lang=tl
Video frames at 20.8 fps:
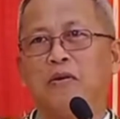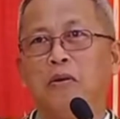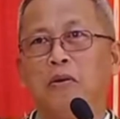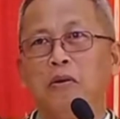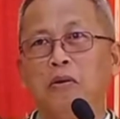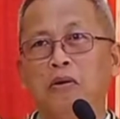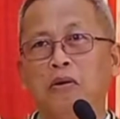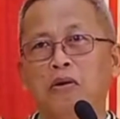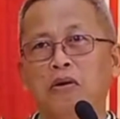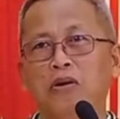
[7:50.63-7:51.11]

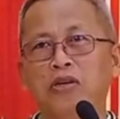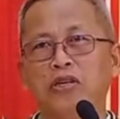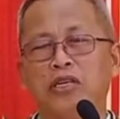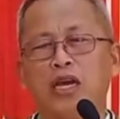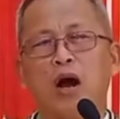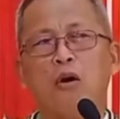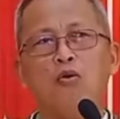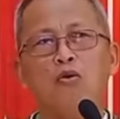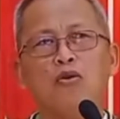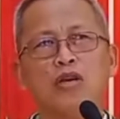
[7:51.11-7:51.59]

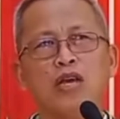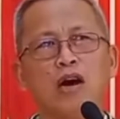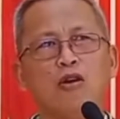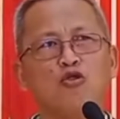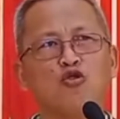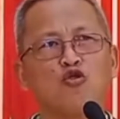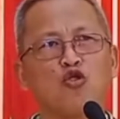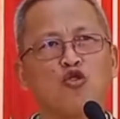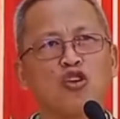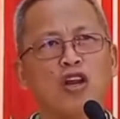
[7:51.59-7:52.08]
Uy,
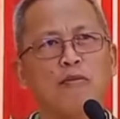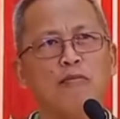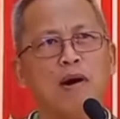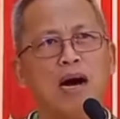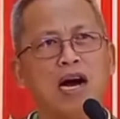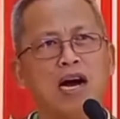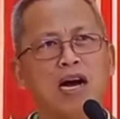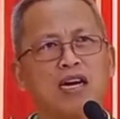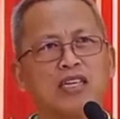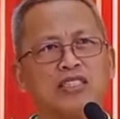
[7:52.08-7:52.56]
yaw-yaw to the
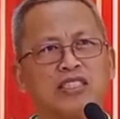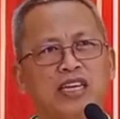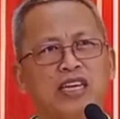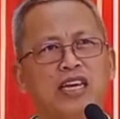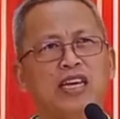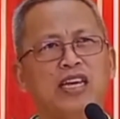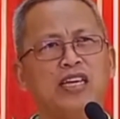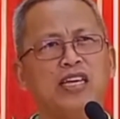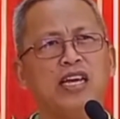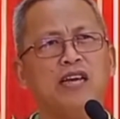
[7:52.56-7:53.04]
max.
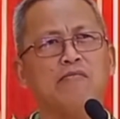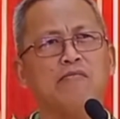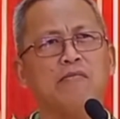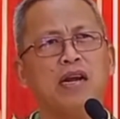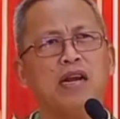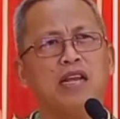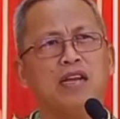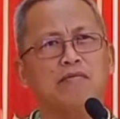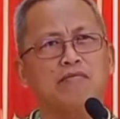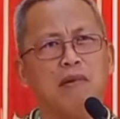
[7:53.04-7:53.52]
Siging
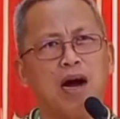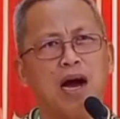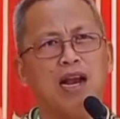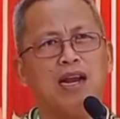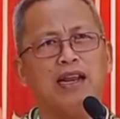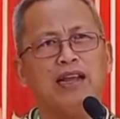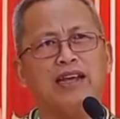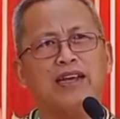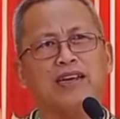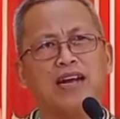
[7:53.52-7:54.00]

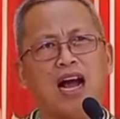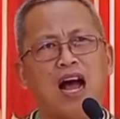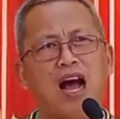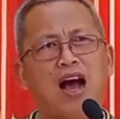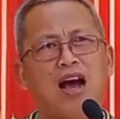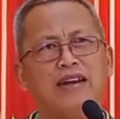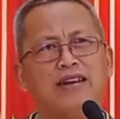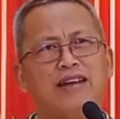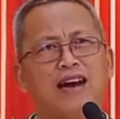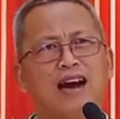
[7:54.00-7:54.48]
balik-balik.
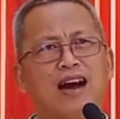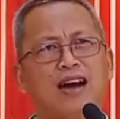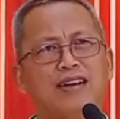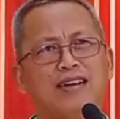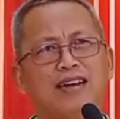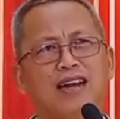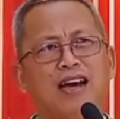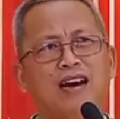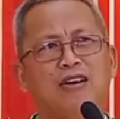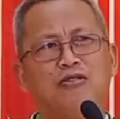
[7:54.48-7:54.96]
Kada
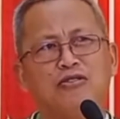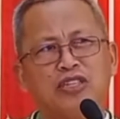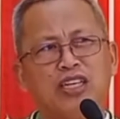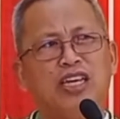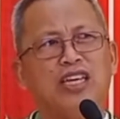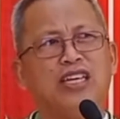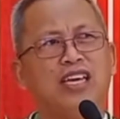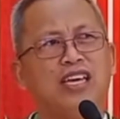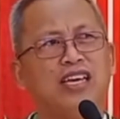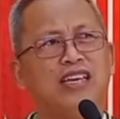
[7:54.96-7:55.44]
adlaw,
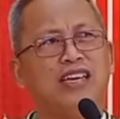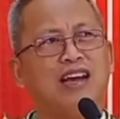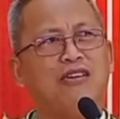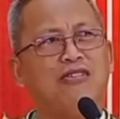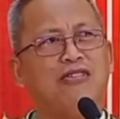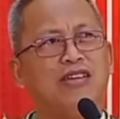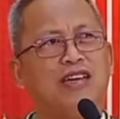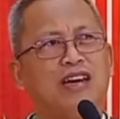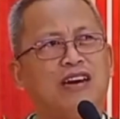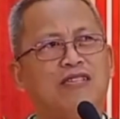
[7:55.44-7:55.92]
siging
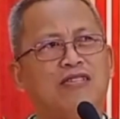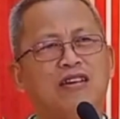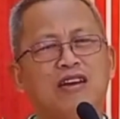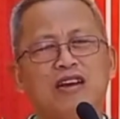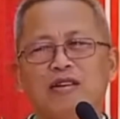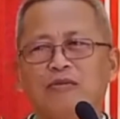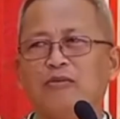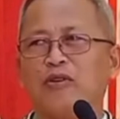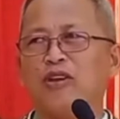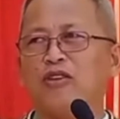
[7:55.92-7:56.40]

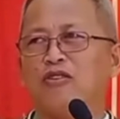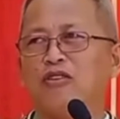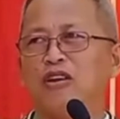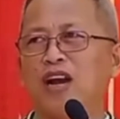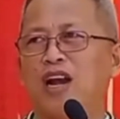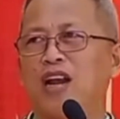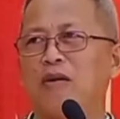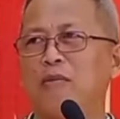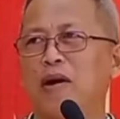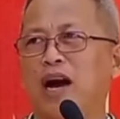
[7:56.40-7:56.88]
yaw-yaw. May
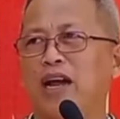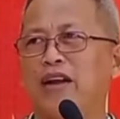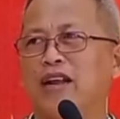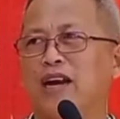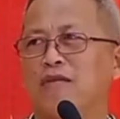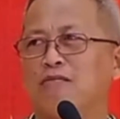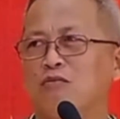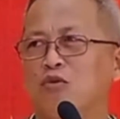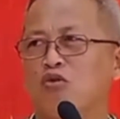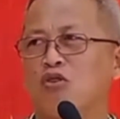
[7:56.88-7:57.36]
ngula ng mga
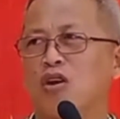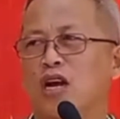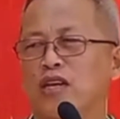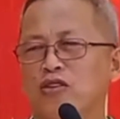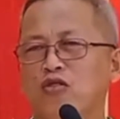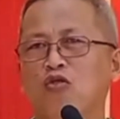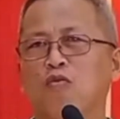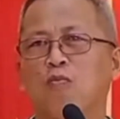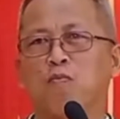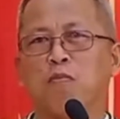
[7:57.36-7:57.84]
anak,
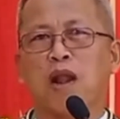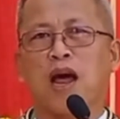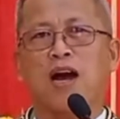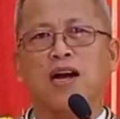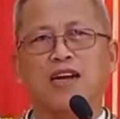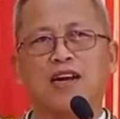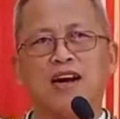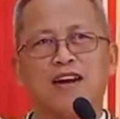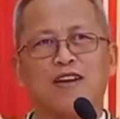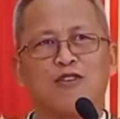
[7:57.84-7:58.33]
murag yung
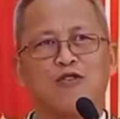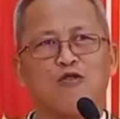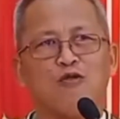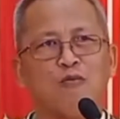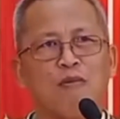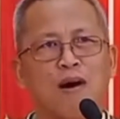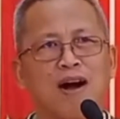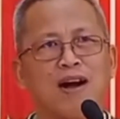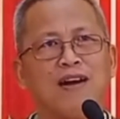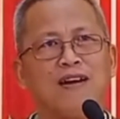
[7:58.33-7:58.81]
plakang
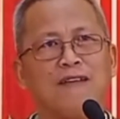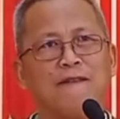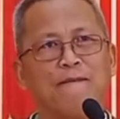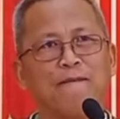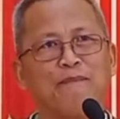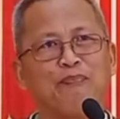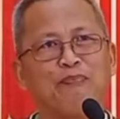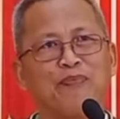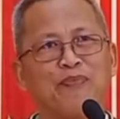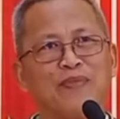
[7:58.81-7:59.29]
guba.